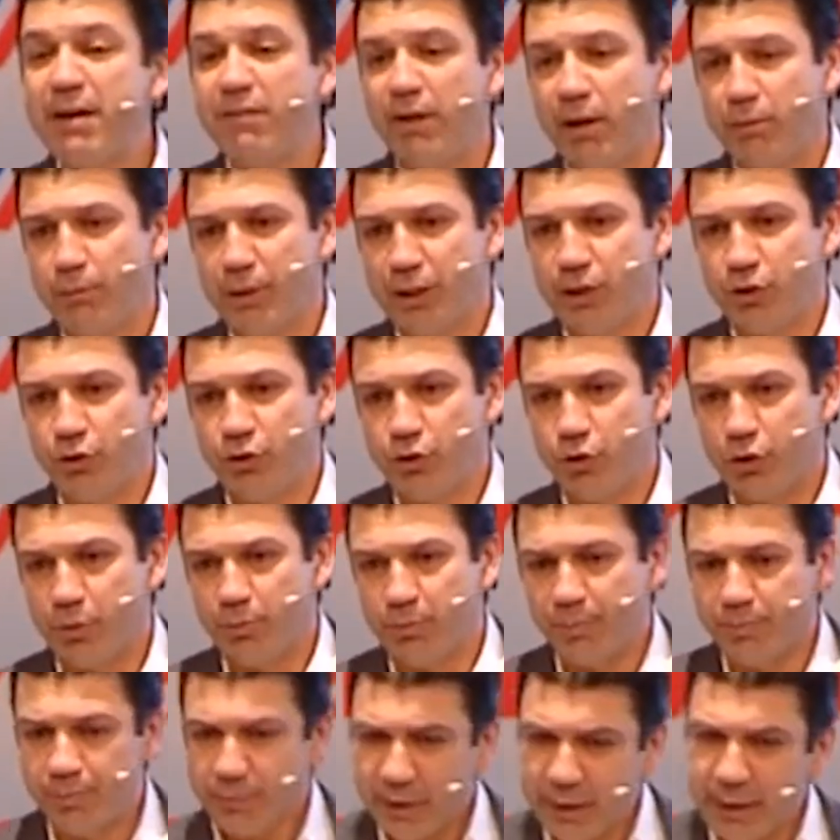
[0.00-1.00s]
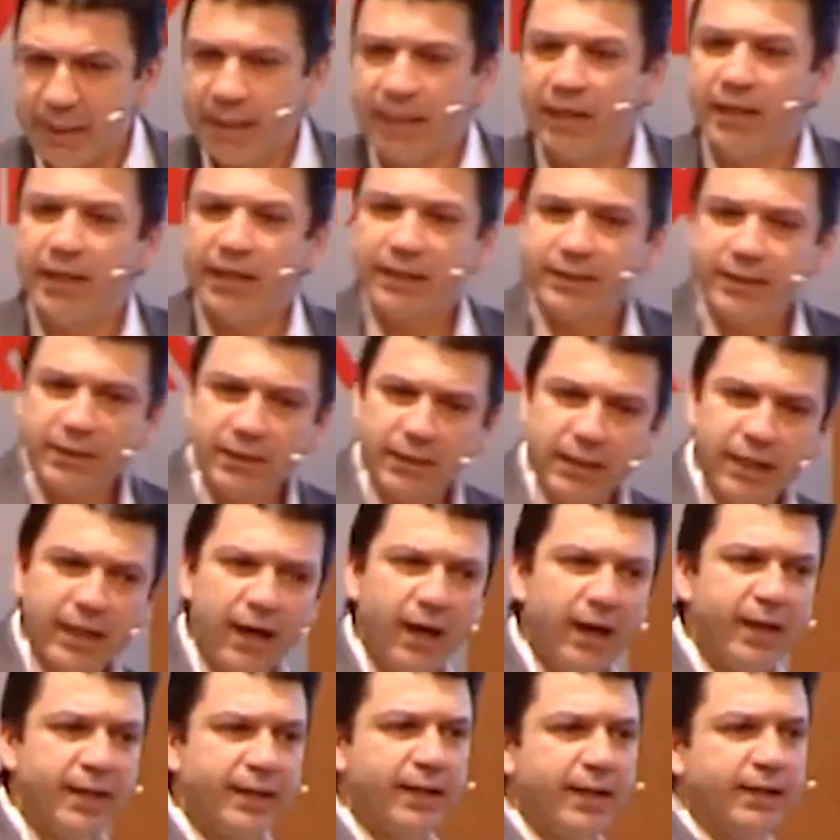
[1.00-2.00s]
bir ev almak istiyorum.
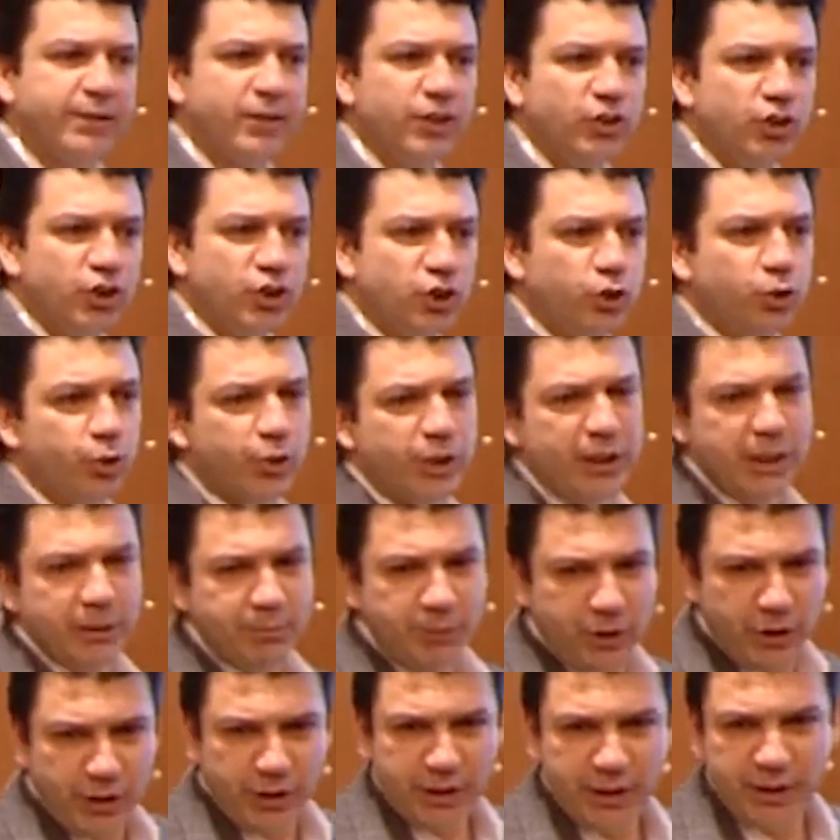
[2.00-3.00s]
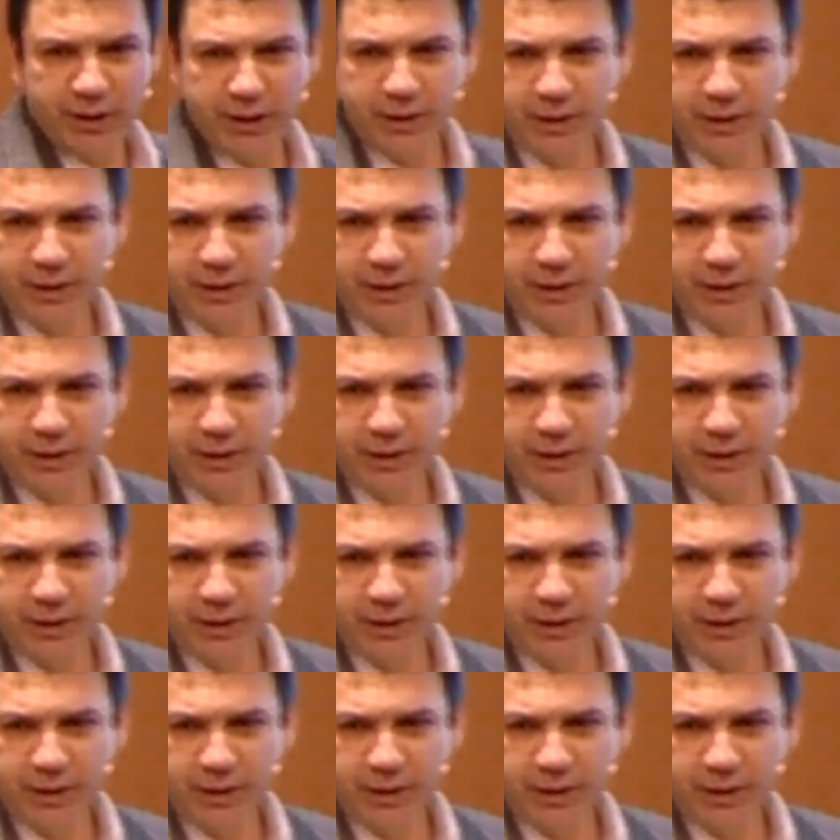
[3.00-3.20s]
Hakkâ'nın satıcı çok iyiymiş.